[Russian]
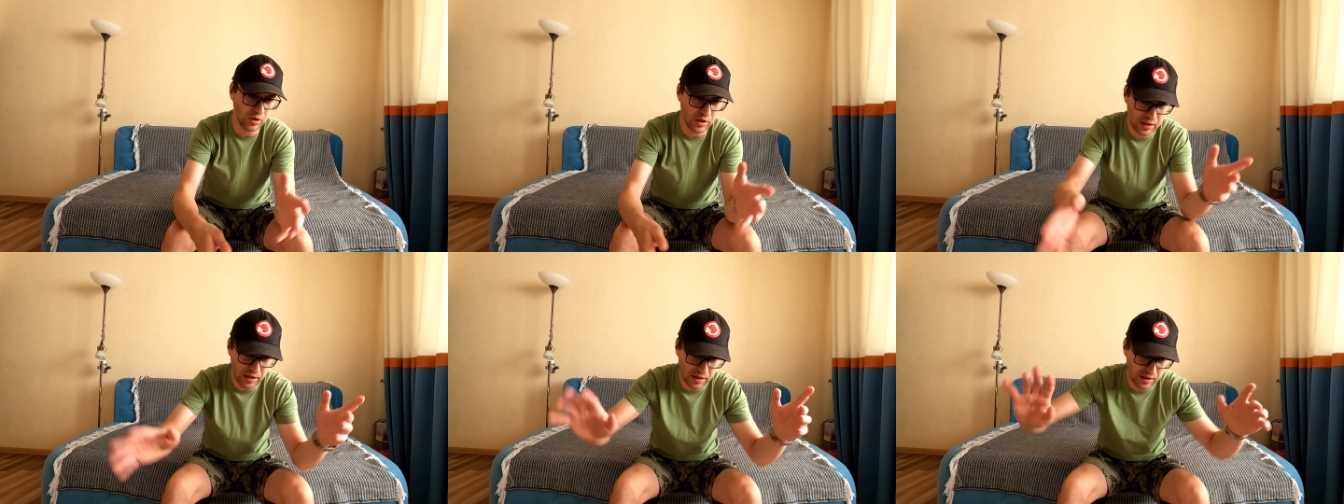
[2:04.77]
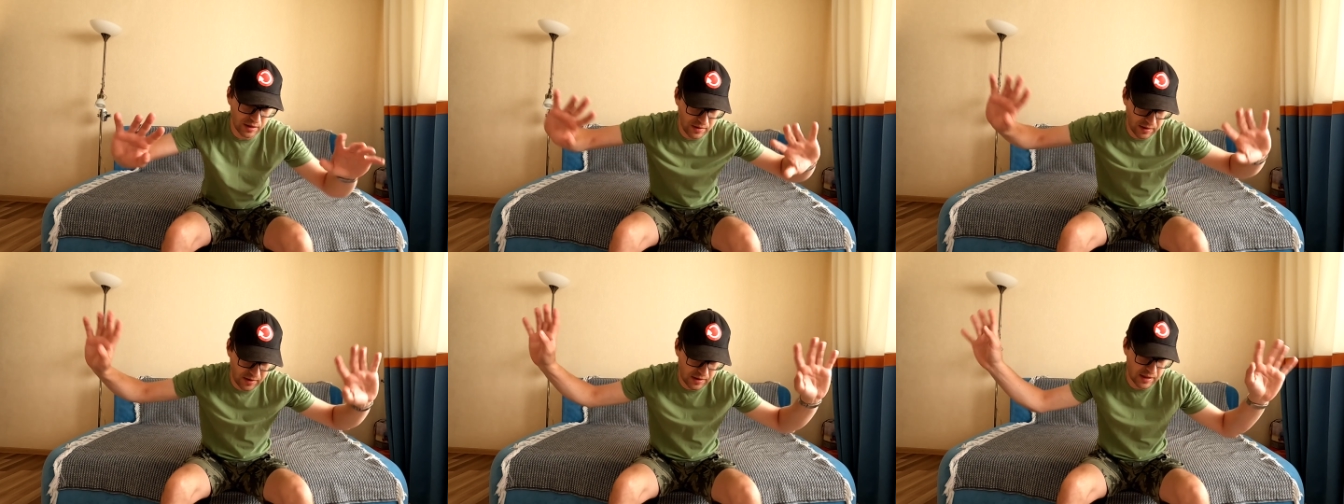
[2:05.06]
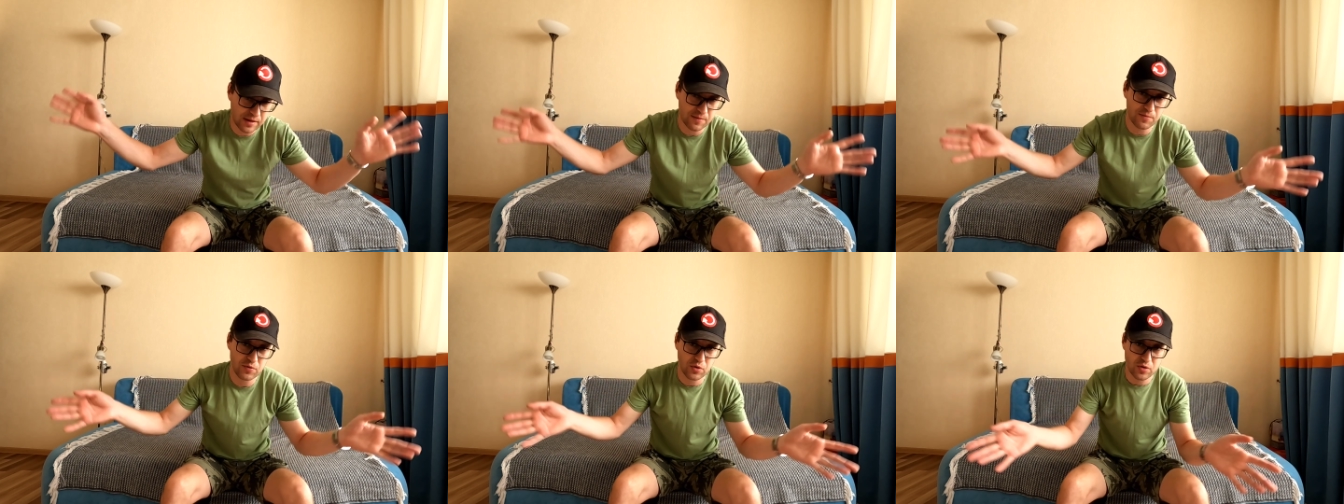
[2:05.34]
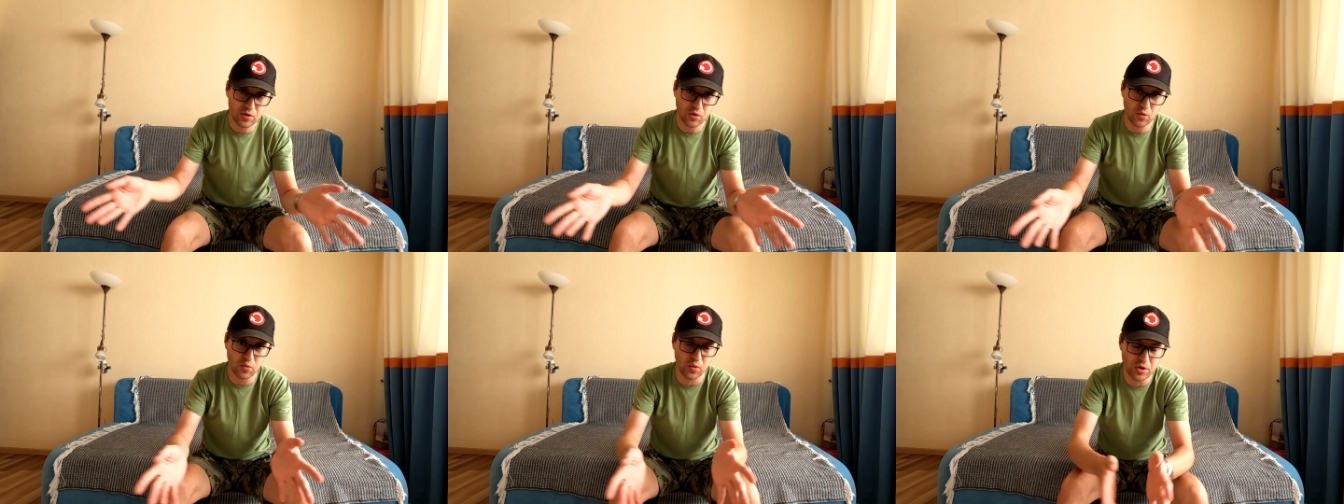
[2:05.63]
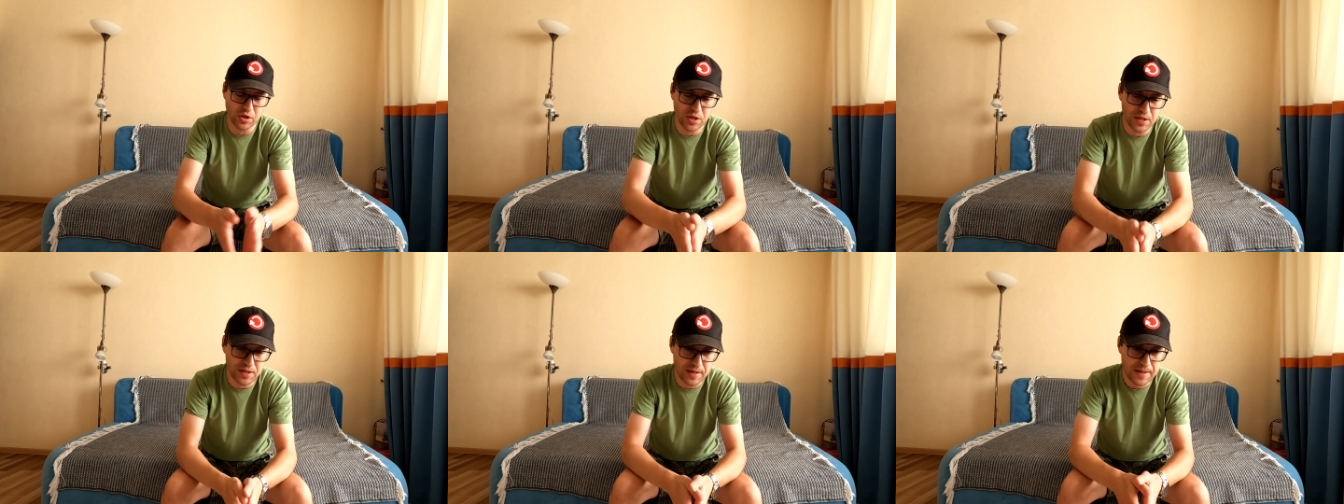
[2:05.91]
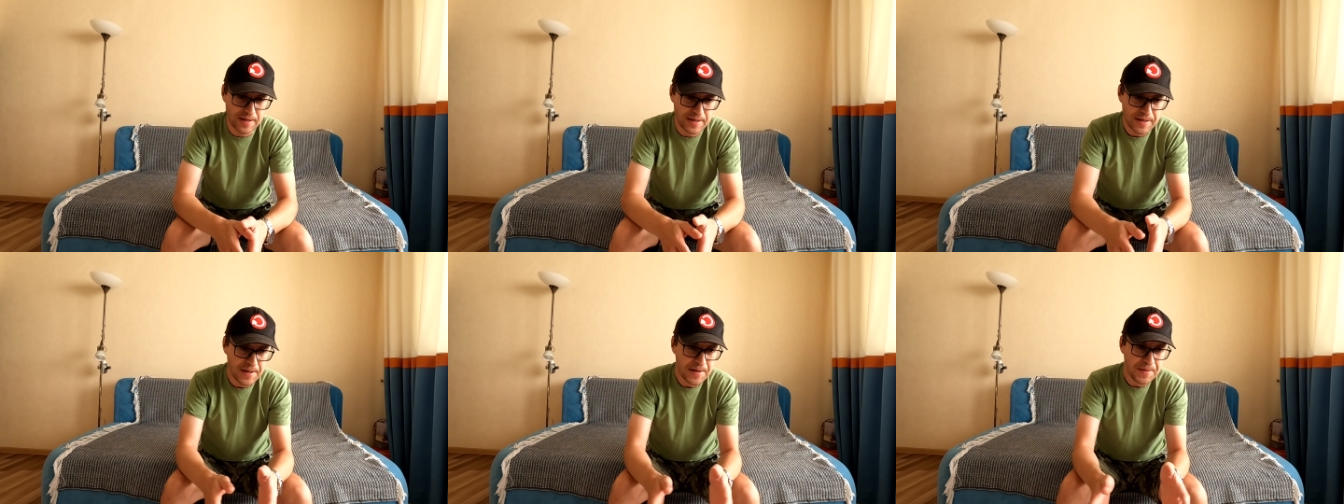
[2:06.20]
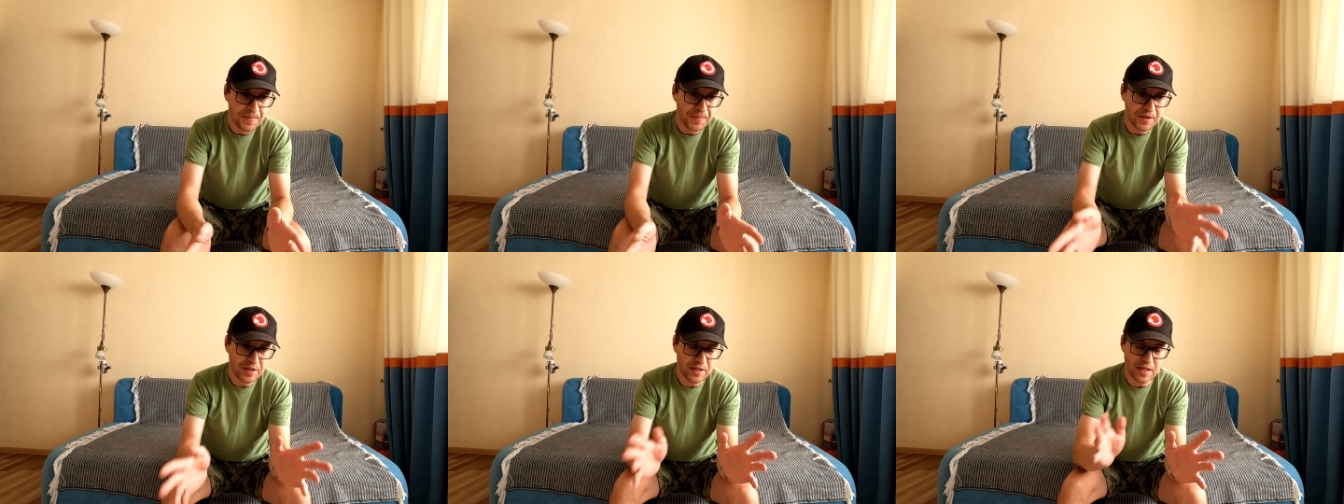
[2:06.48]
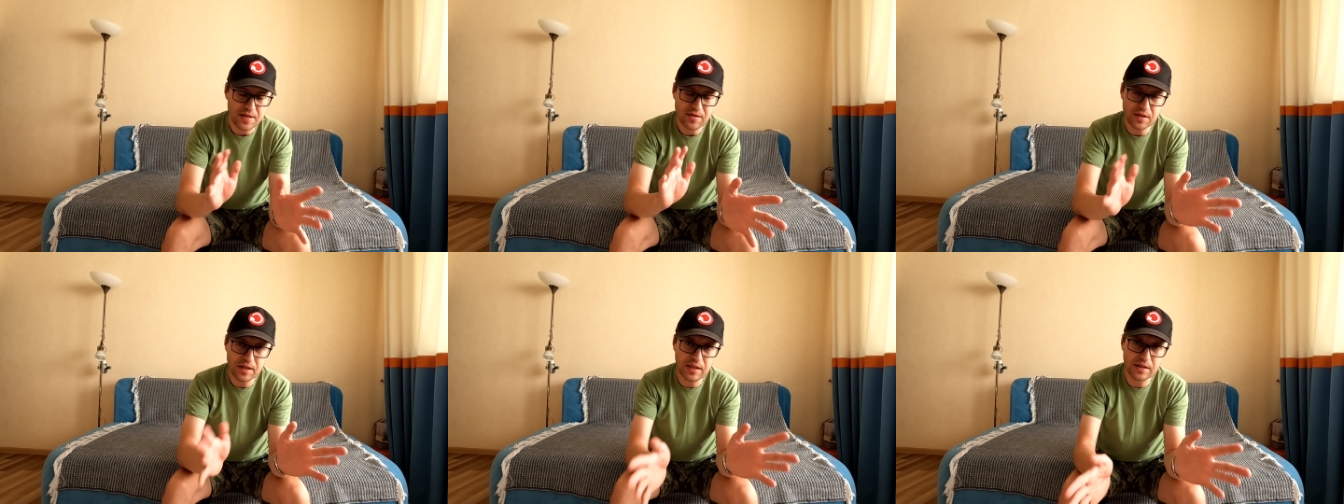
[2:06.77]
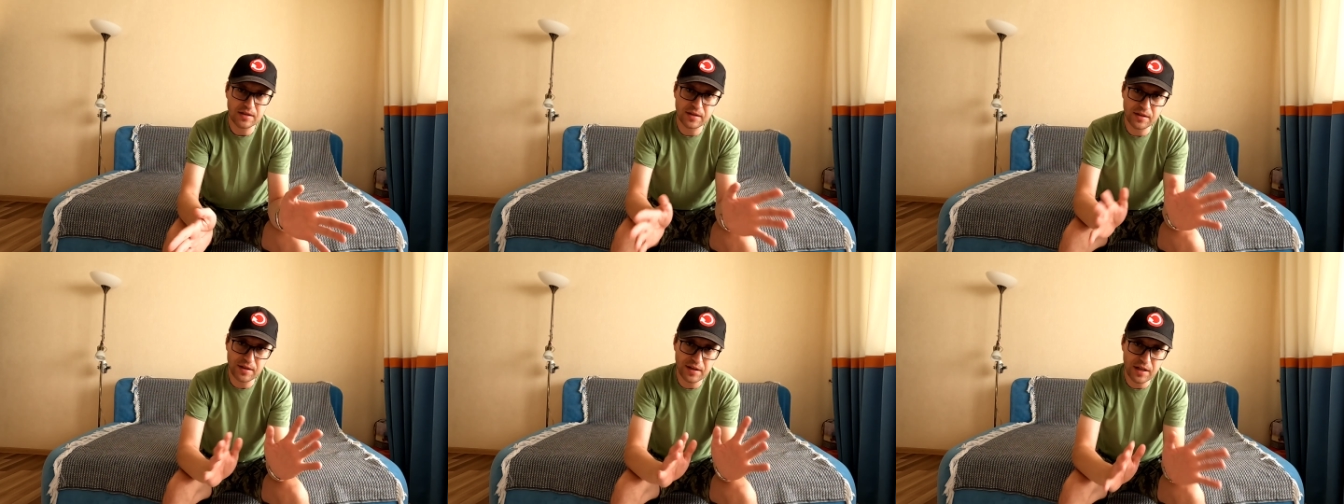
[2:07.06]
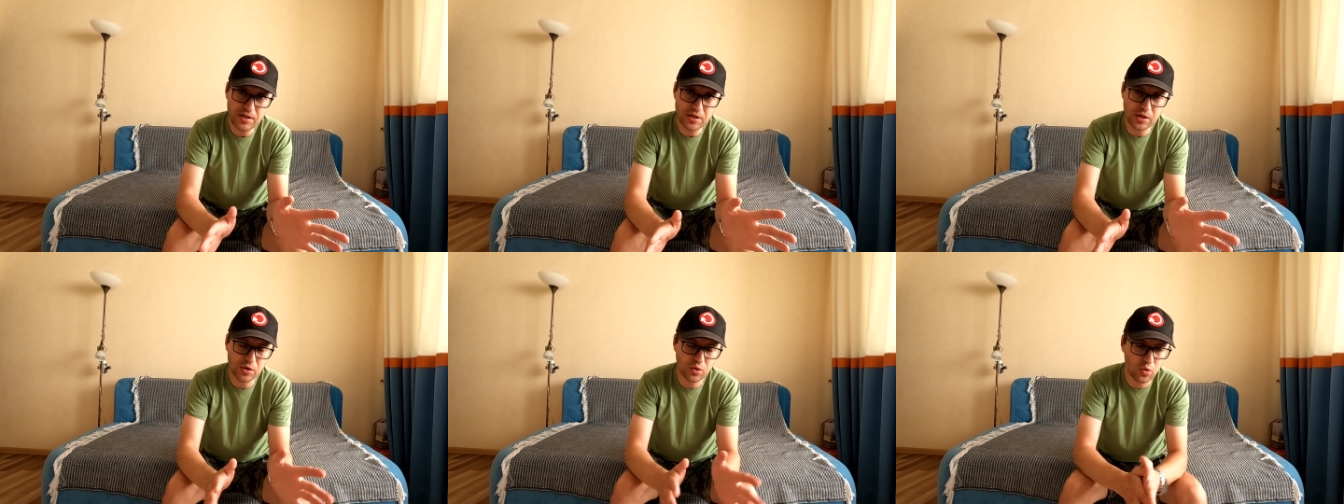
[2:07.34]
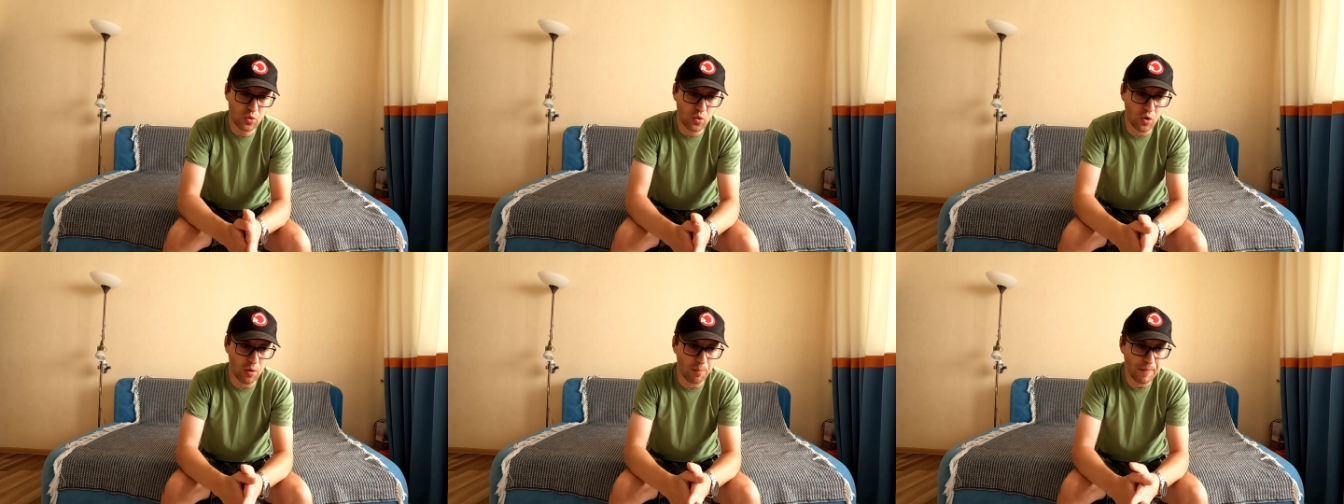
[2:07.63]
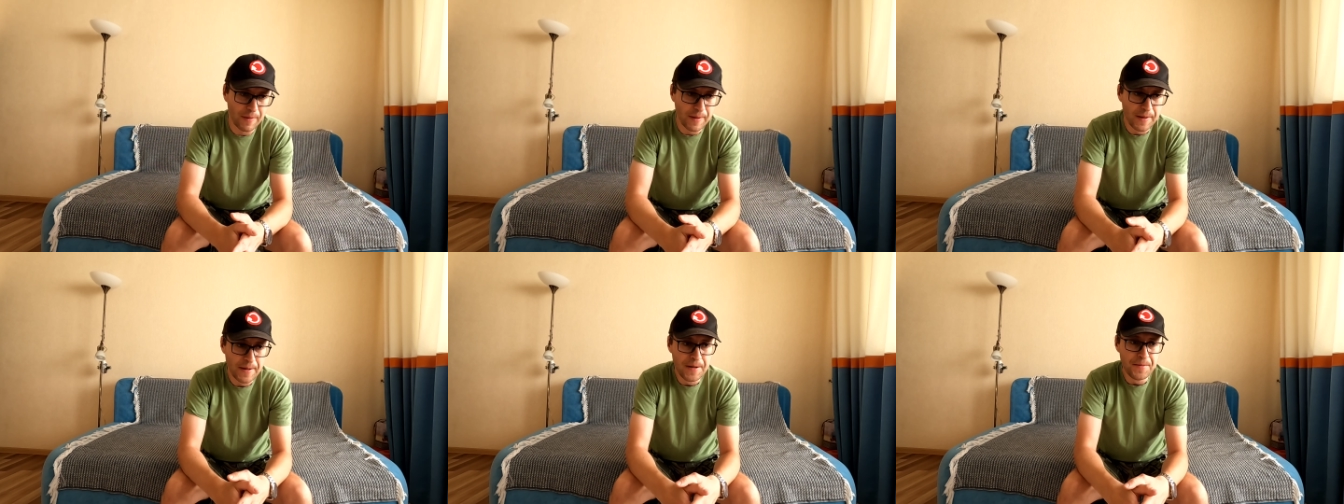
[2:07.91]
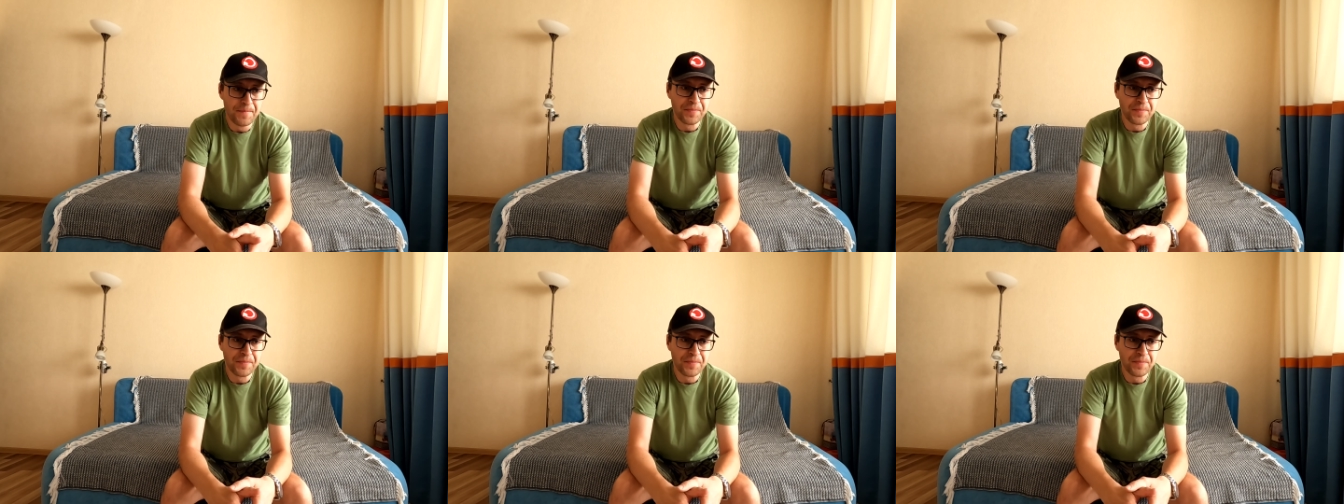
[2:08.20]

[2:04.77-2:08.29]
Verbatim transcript: и на этом все закончится. Сейчас речь о другом.